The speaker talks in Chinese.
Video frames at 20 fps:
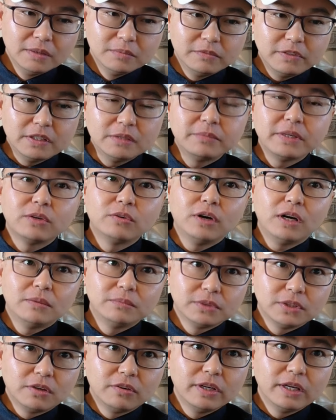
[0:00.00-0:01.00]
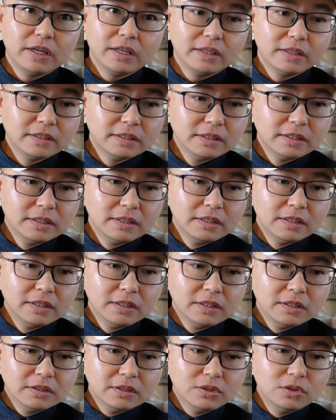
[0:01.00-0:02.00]
反正美国航母到位了，
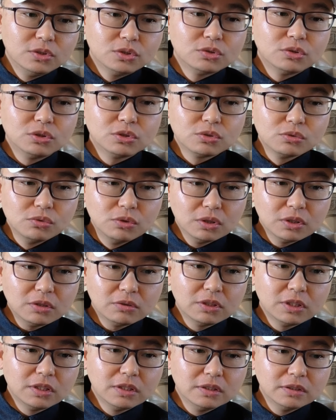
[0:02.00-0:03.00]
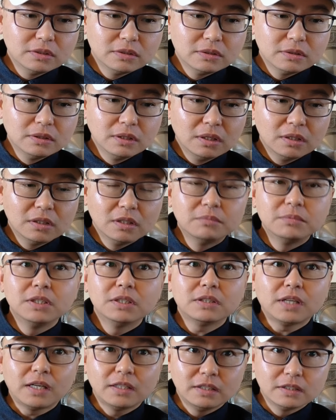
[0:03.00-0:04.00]
那有人说中国到底能不
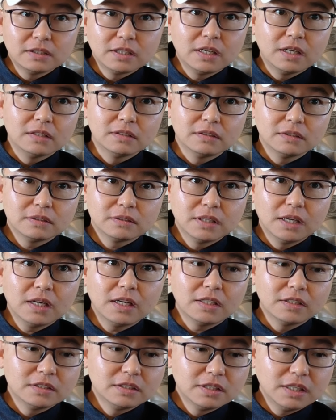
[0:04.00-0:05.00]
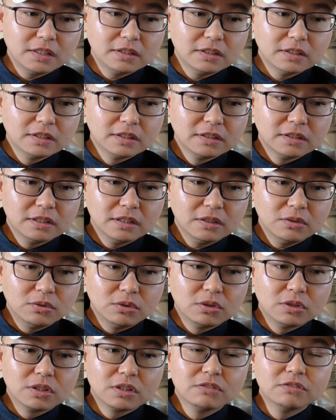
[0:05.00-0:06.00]
能打赢这场南海之战呢？啊，
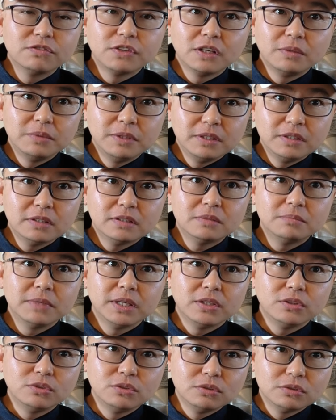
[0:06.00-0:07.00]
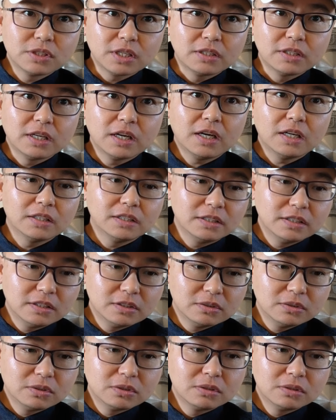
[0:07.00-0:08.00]
或者说跟菲律宾美军在南海的这
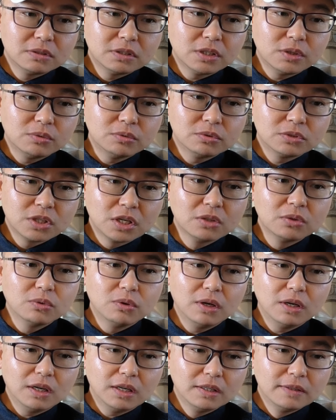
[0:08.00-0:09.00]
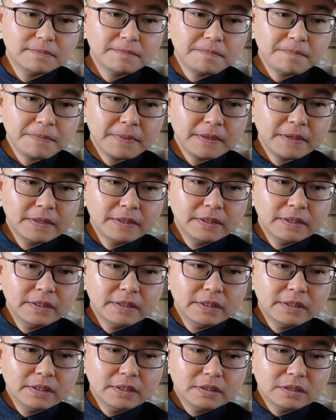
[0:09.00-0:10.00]
种这种争夺啊？
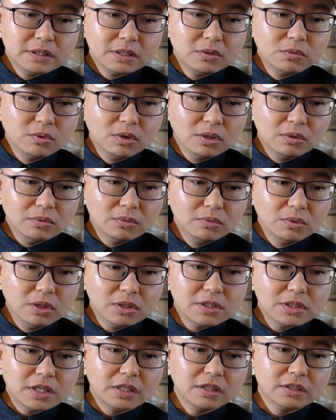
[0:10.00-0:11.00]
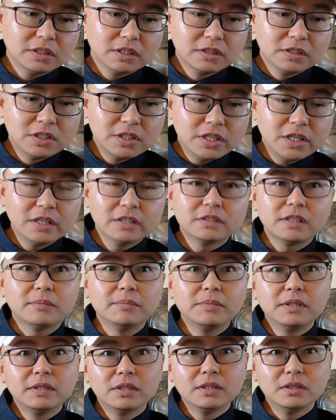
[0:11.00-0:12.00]
其实我我想这个借
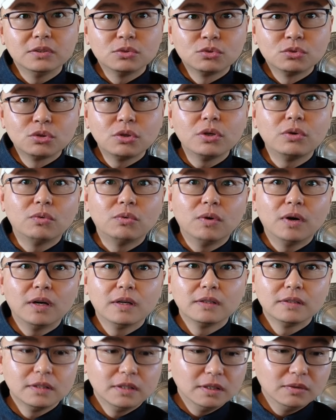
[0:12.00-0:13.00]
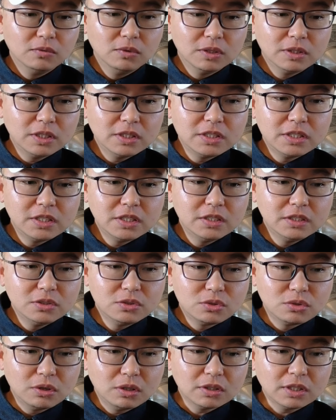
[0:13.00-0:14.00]
咱们这个淬火啊，我这期
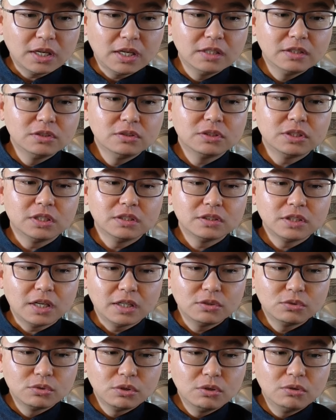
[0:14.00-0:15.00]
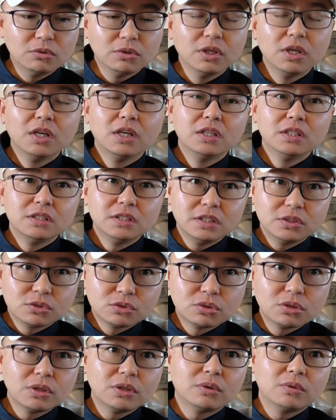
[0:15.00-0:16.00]
主要谈就想谈最后。 借
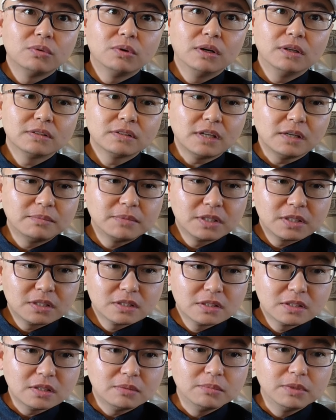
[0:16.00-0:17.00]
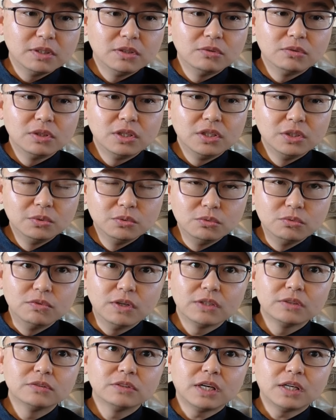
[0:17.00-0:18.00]
淬火，咱们是怎么用零五
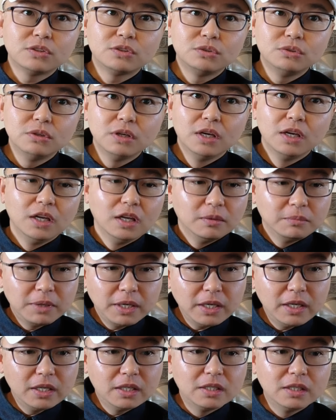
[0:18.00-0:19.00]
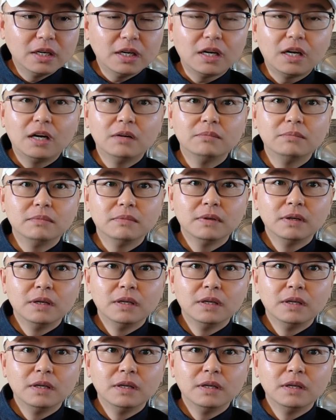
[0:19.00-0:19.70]
湾东大区配合航母